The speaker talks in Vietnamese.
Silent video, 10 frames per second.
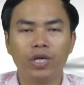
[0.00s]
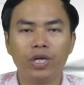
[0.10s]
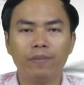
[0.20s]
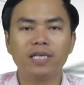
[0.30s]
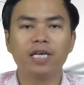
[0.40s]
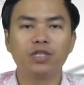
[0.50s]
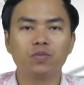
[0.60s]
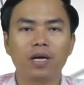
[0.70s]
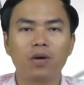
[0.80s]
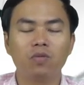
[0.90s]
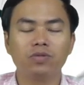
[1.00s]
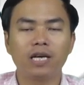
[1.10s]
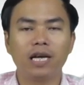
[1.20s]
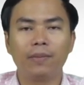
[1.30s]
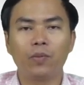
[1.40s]
Thì bao giờ chúng ta cũng
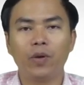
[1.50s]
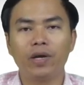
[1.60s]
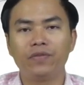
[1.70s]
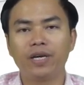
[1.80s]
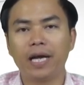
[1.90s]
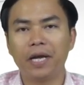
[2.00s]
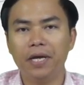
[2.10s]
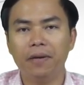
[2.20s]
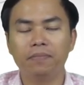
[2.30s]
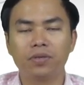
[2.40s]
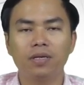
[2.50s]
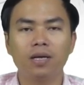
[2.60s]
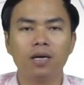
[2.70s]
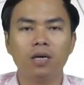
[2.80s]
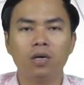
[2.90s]
sẽ làm quen với khái niệm tức
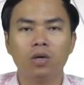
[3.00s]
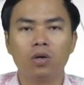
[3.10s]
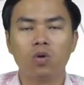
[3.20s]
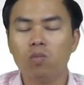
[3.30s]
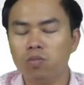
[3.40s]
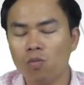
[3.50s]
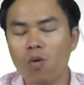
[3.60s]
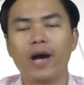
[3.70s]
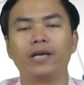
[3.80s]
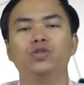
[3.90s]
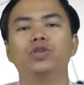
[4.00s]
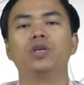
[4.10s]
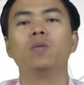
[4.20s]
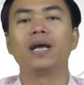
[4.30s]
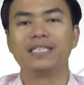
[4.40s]
là khủng hoảng truyền
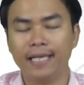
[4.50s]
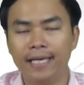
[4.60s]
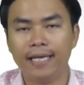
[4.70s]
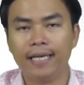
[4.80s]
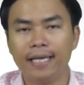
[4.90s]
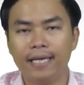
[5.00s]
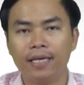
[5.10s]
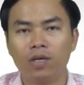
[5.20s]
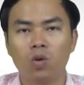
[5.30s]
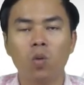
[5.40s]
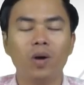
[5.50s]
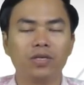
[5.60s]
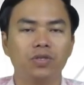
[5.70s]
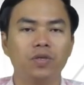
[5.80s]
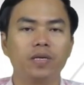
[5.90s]
thông là gì Khủng
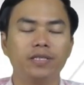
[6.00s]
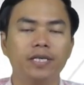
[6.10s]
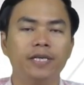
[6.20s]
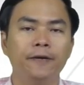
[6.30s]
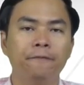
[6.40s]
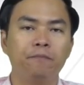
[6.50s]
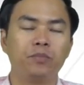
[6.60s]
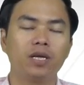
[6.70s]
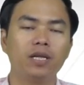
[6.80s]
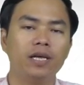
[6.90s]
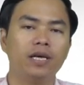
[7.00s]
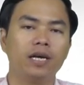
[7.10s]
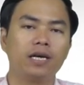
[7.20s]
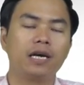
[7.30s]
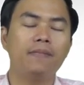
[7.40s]
hoảng truyền thông là gì Thế thì
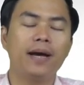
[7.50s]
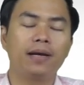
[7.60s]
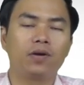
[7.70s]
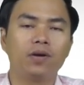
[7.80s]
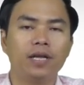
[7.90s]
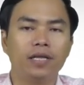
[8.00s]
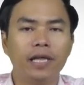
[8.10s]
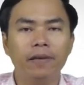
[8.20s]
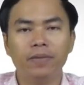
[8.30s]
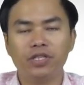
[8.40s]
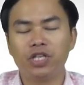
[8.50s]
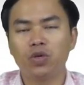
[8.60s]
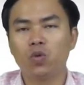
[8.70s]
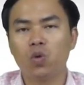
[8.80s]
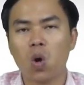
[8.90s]
à, các bạn có thể tìm ở trên
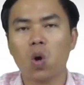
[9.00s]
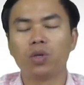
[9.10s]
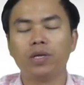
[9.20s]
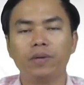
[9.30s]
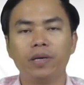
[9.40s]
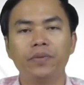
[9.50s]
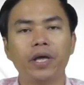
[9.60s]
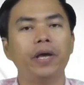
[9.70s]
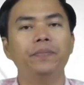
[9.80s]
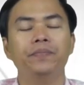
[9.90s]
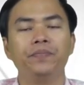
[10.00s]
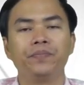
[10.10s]
Google tìm kiếm thêm